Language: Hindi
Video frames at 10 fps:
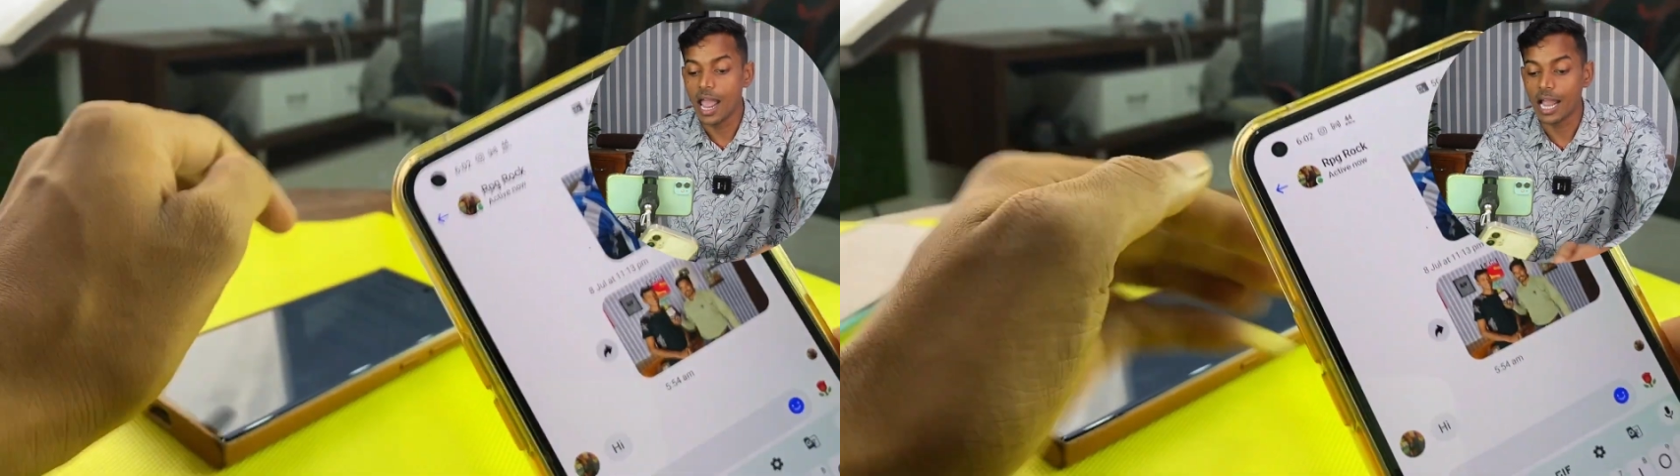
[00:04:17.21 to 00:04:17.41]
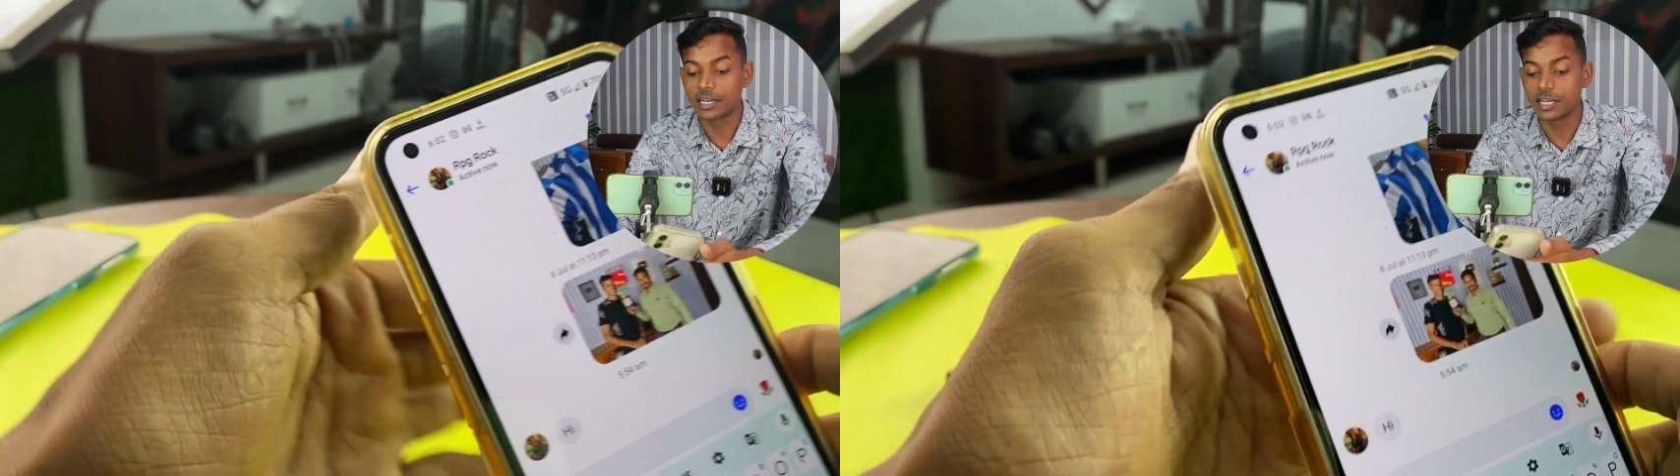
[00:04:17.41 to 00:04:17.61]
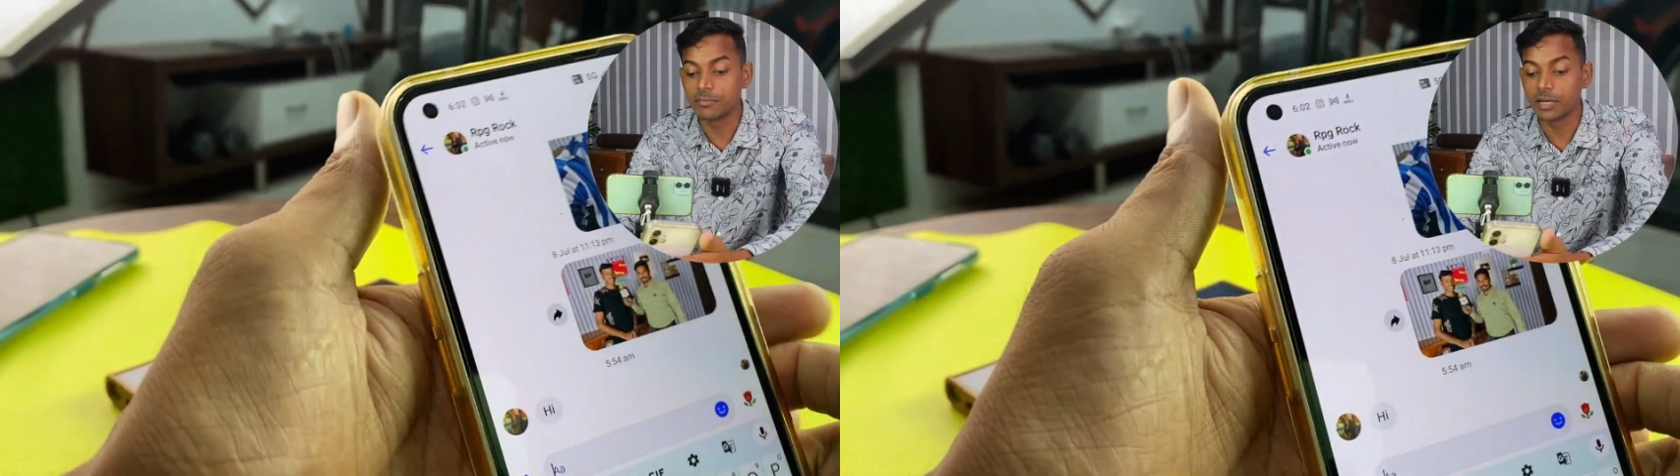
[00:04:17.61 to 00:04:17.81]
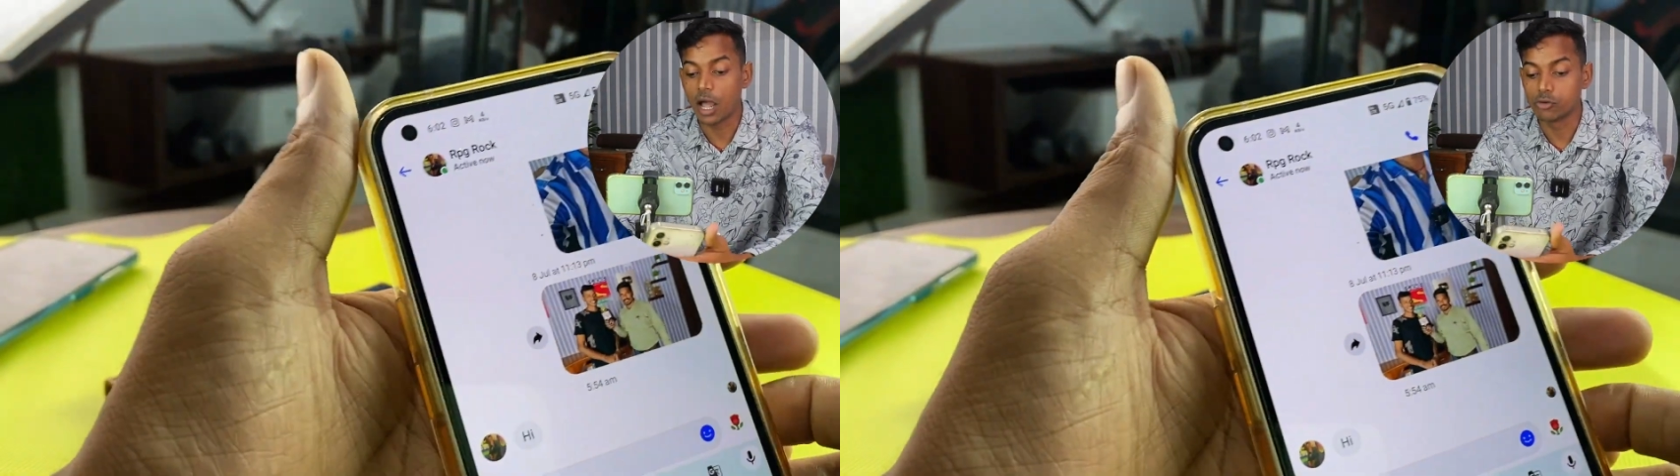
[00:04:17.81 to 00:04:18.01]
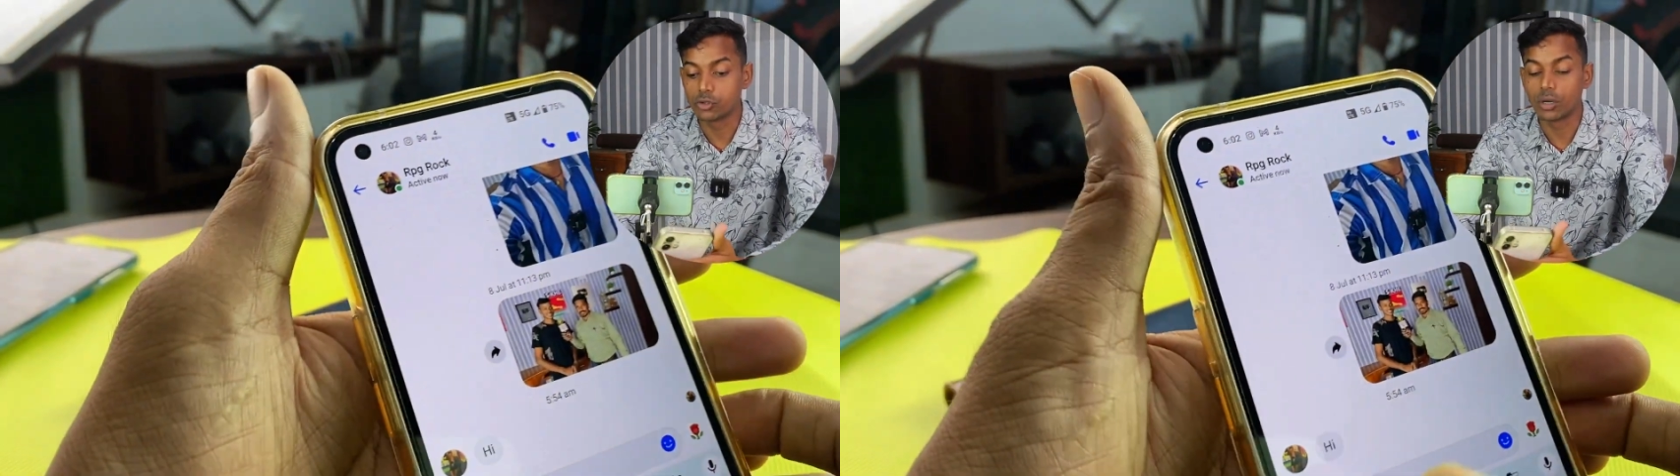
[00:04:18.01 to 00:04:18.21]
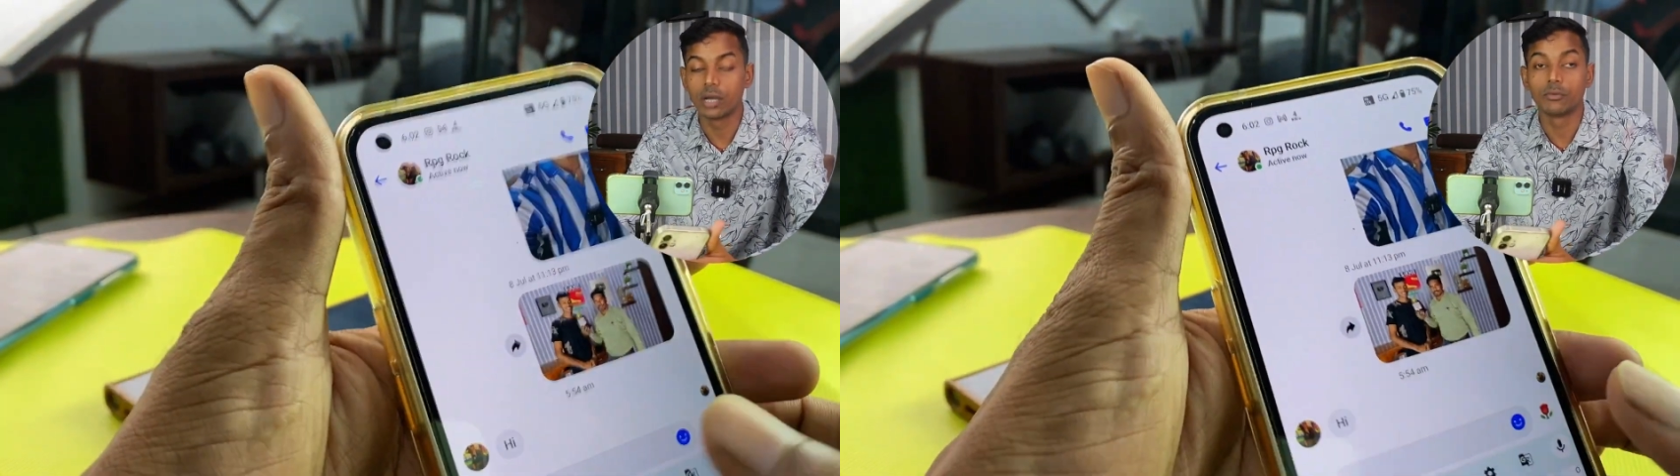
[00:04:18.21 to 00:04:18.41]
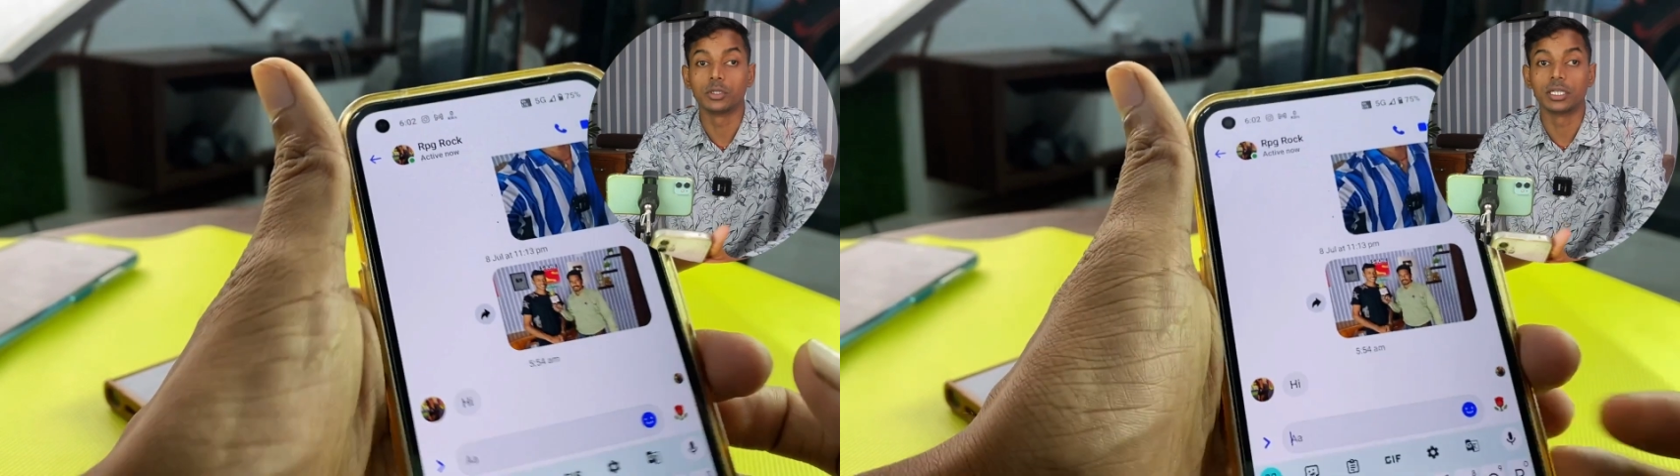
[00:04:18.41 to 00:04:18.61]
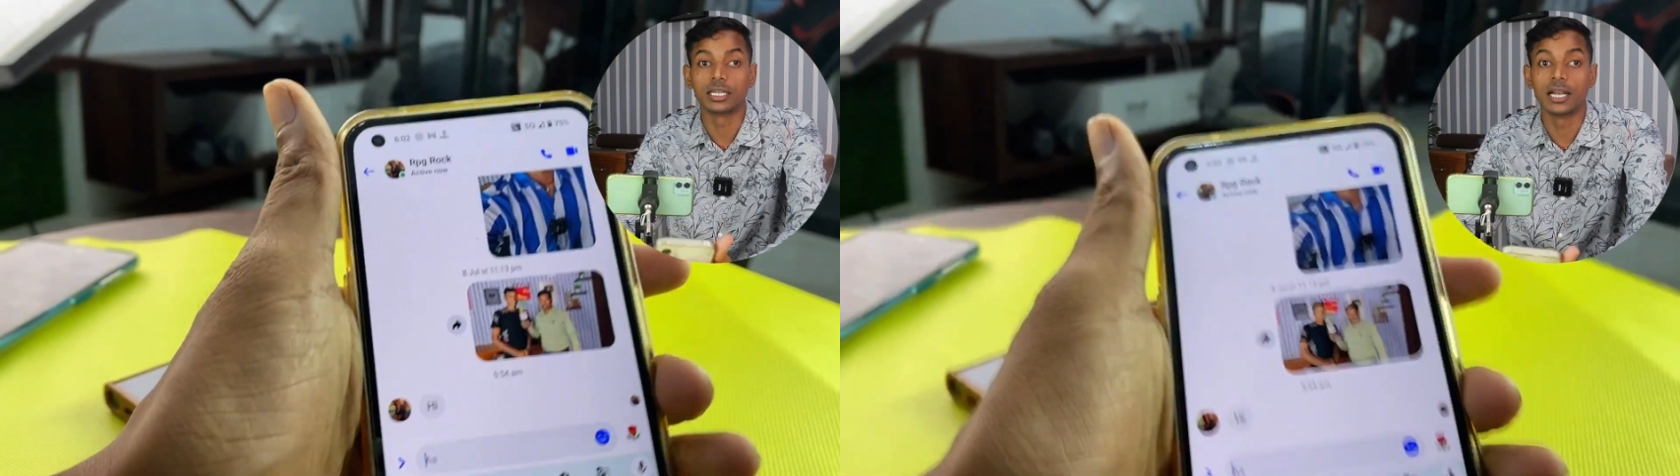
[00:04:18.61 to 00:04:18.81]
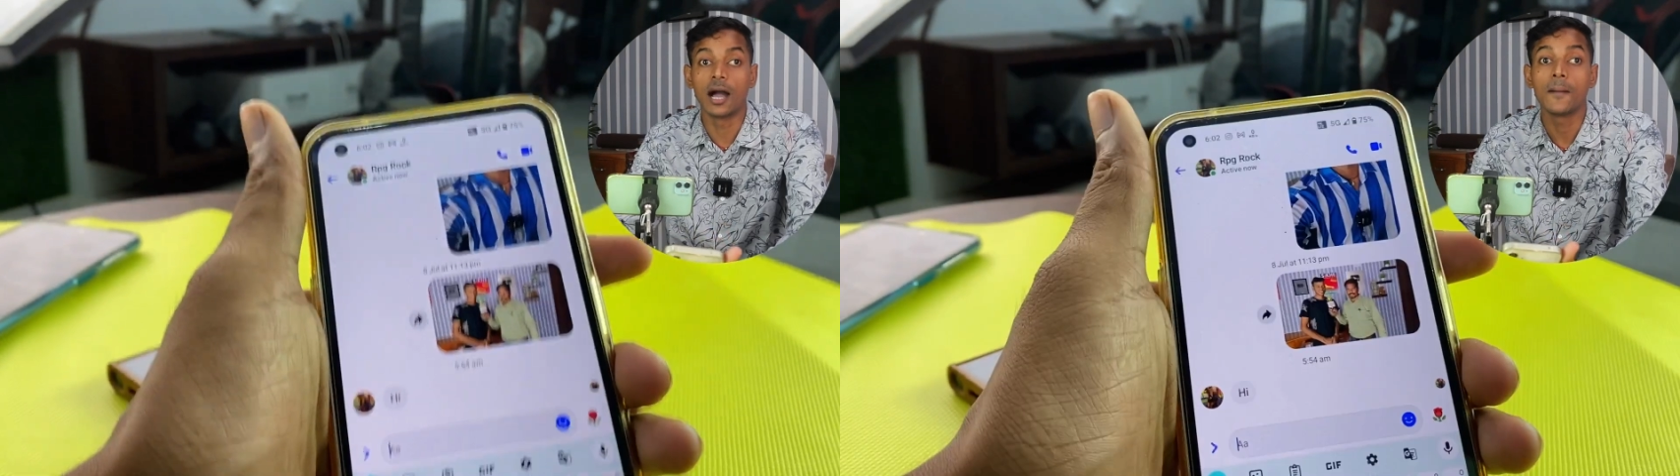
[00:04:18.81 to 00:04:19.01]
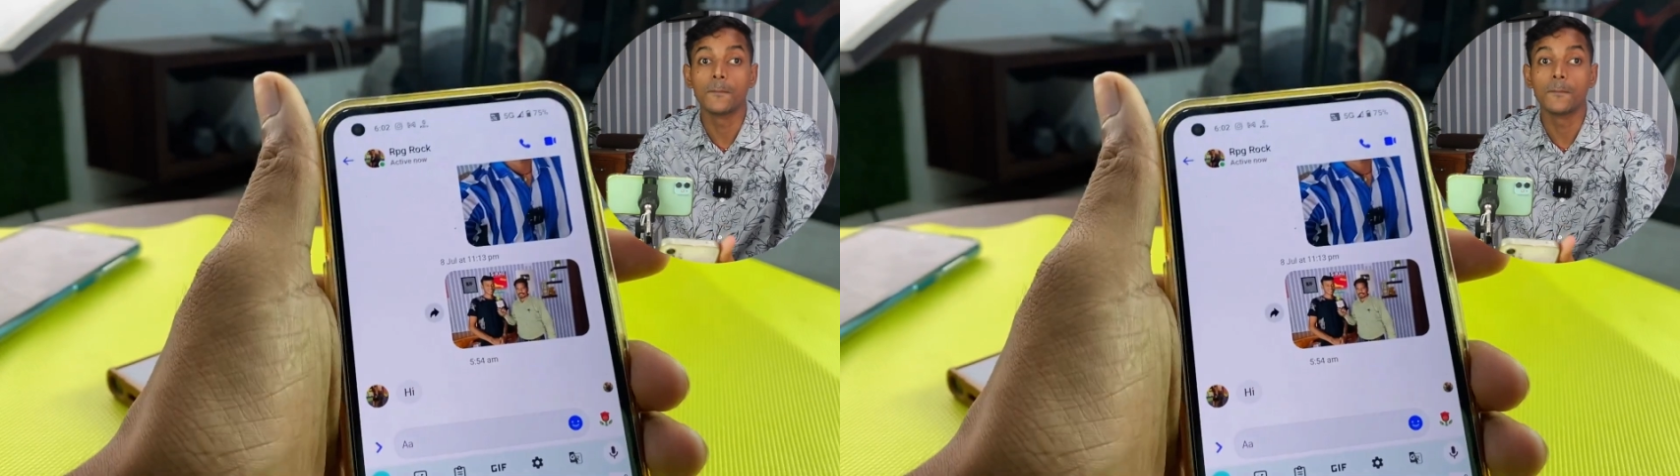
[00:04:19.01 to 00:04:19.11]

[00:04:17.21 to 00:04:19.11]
एक्टिव नाव जो है वो दिखना